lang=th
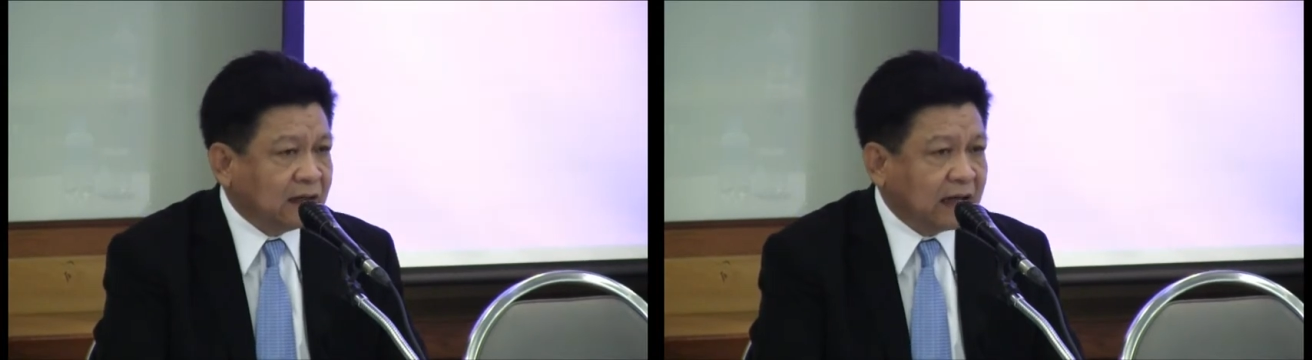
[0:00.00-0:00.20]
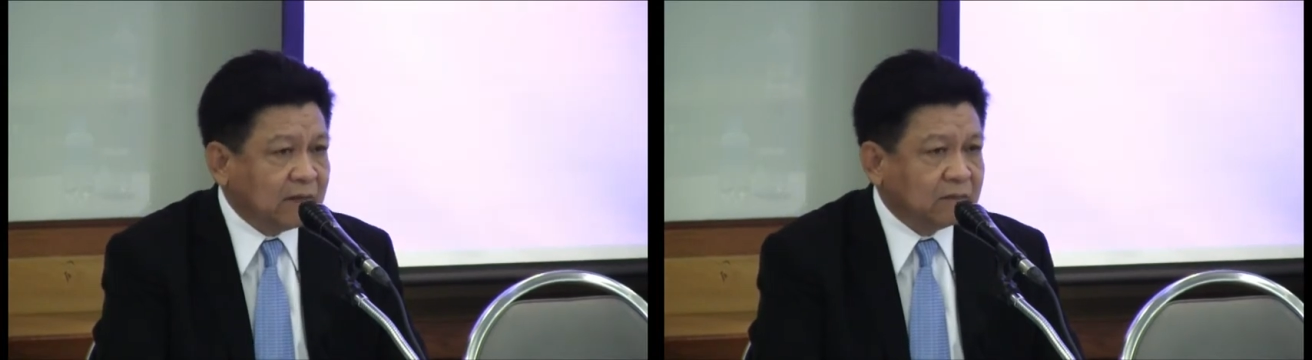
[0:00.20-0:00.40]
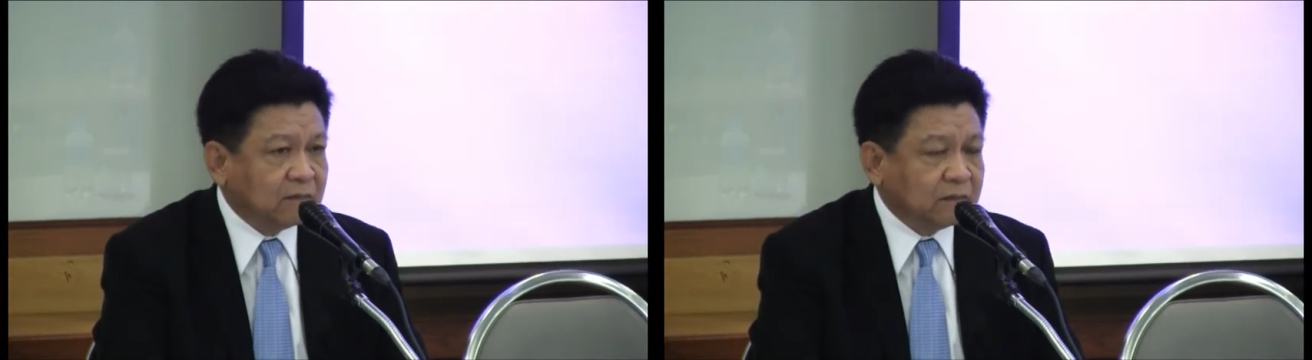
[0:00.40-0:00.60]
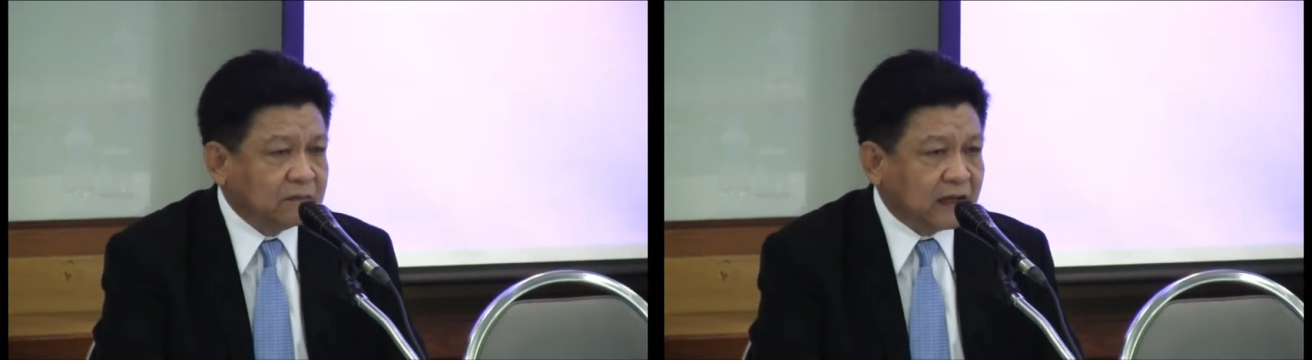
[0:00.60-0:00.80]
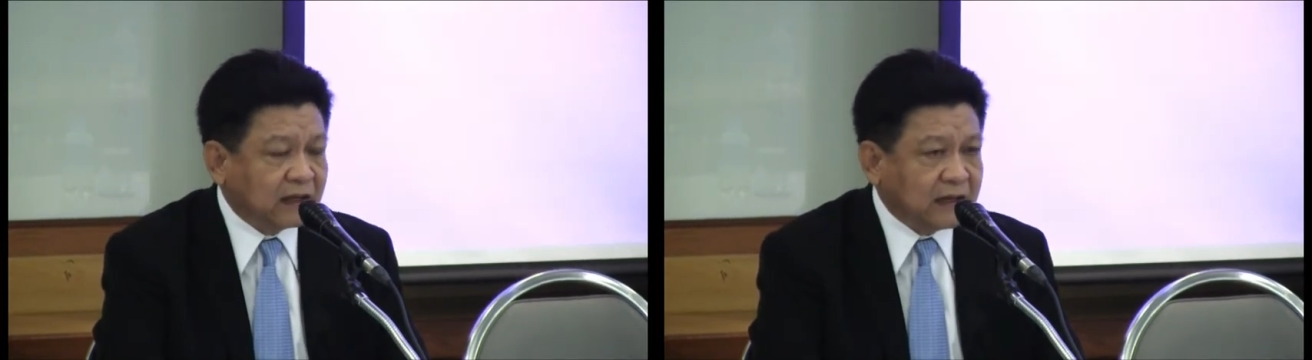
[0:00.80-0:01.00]
นะครับ
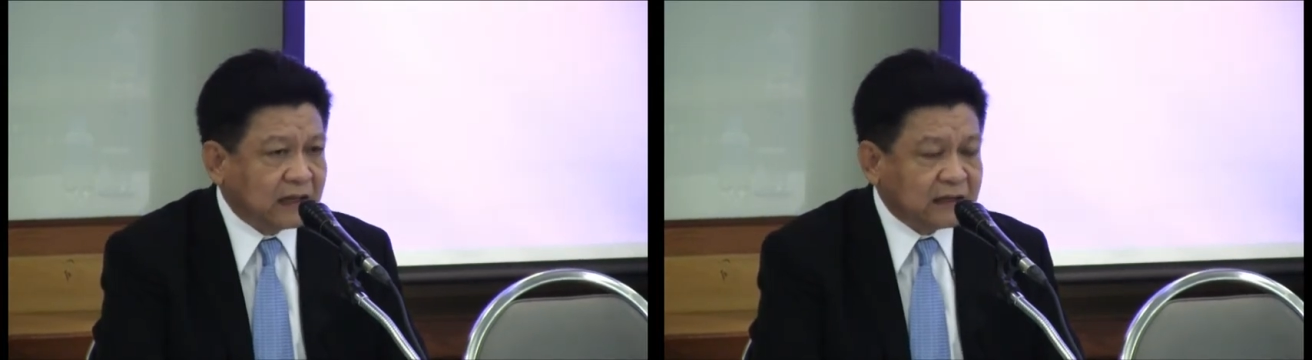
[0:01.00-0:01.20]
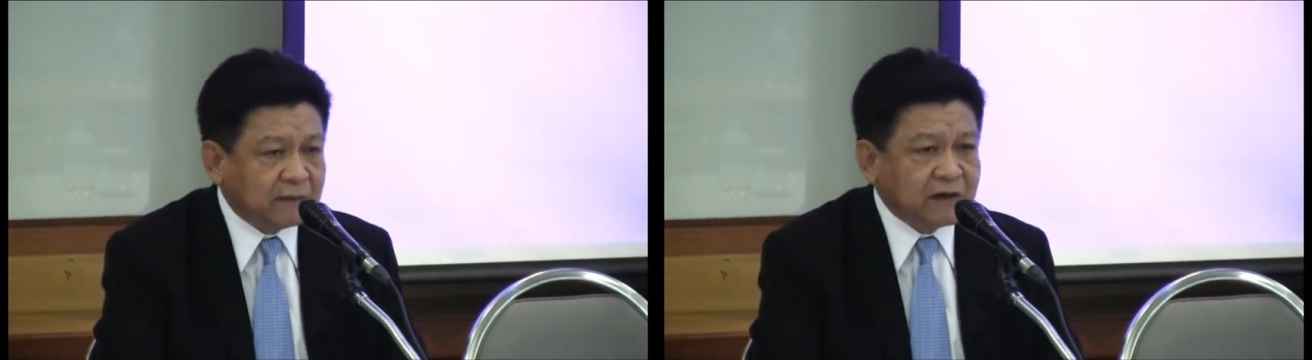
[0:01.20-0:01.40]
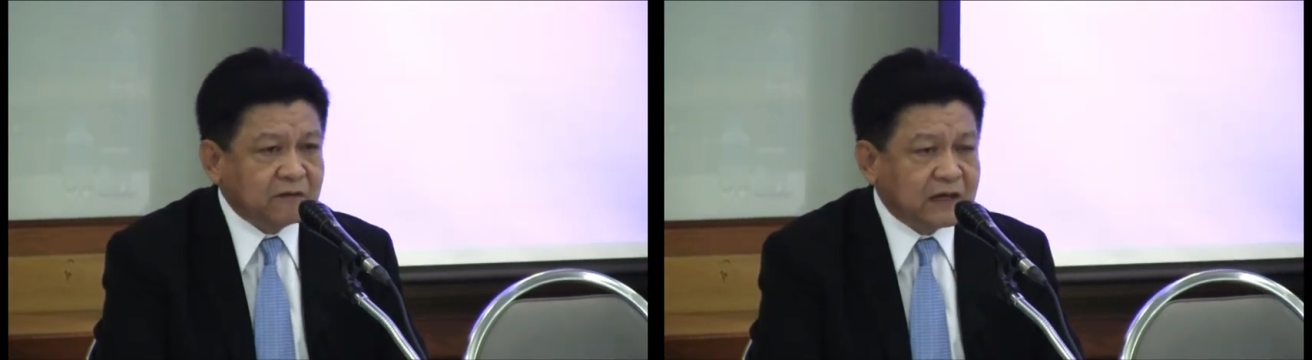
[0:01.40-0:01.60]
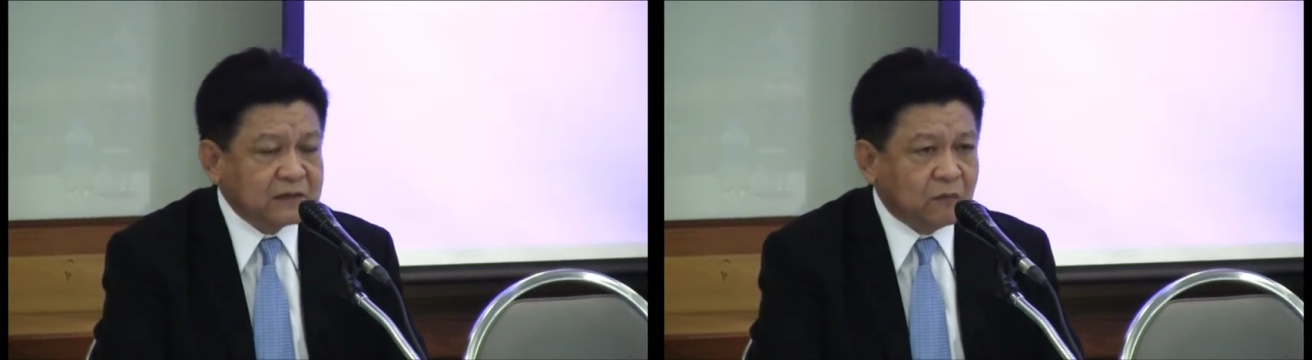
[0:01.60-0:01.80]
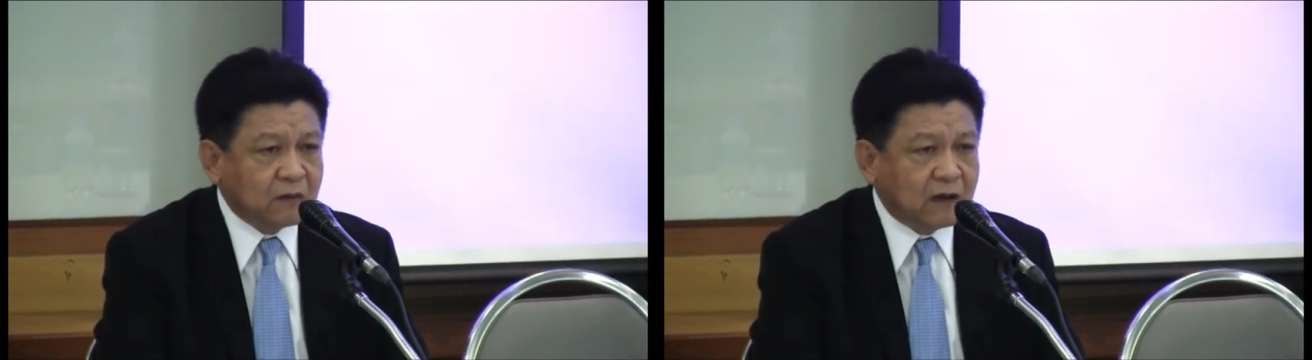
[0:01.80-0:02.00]
อย่างถ้าเป็น
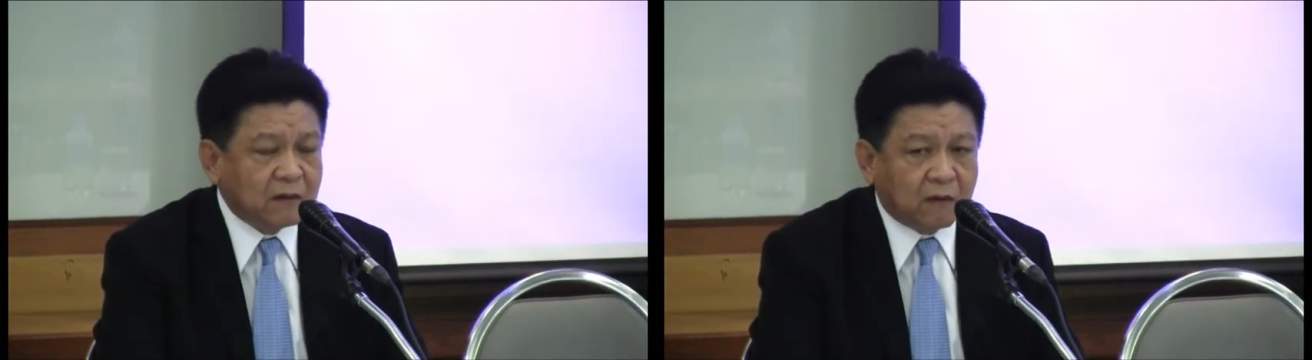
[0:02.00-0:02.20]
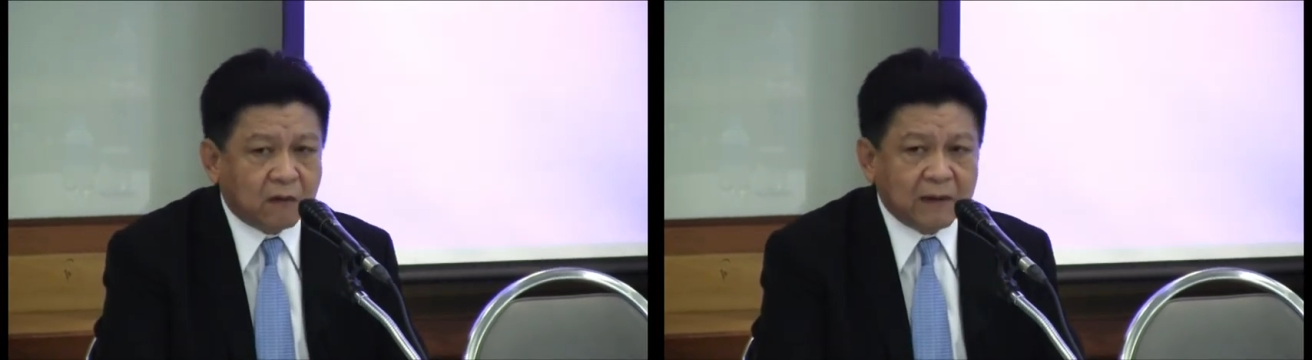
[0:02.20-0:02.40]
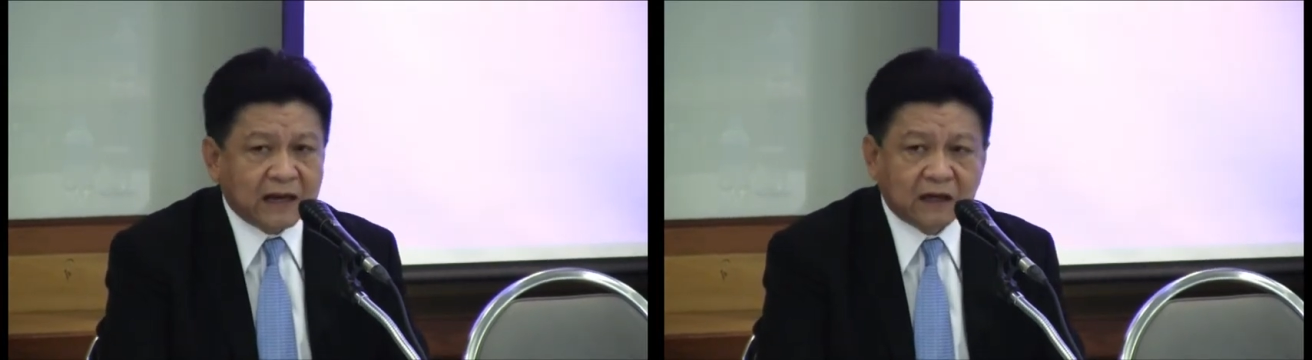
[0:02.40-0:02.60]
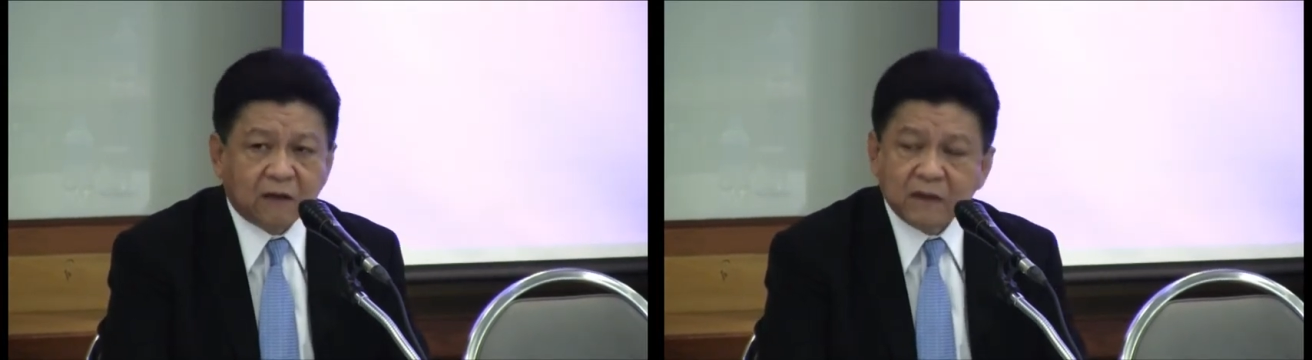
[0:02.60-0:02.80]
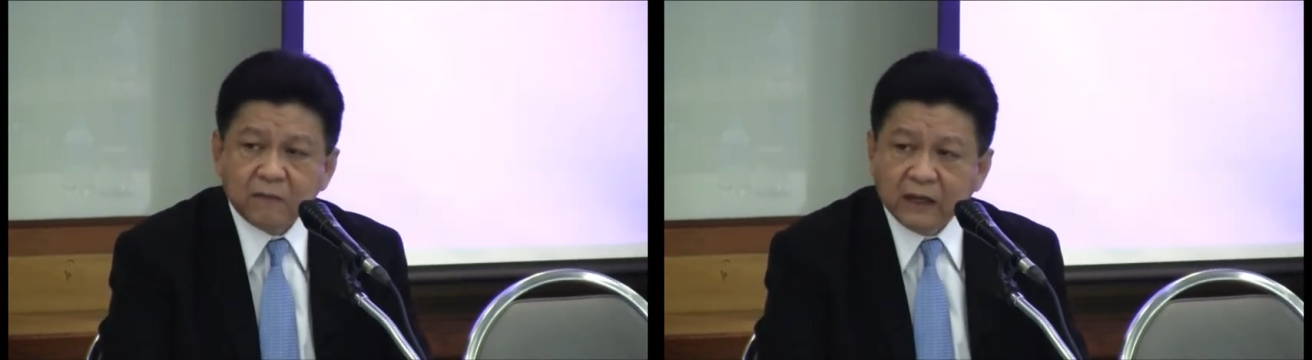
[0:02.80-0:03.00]
Facebook เขาก็บอกว่าบ้าน
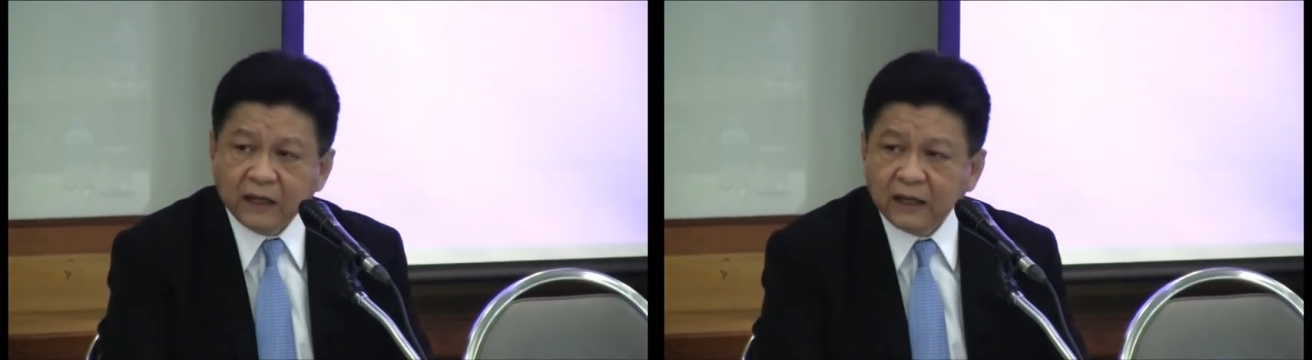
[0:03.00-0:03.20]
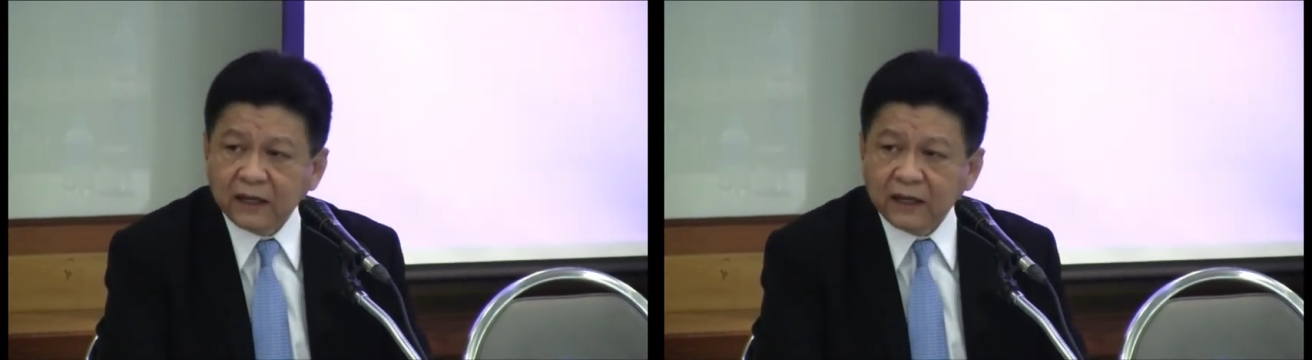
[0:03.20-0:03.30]
เขาไม่มี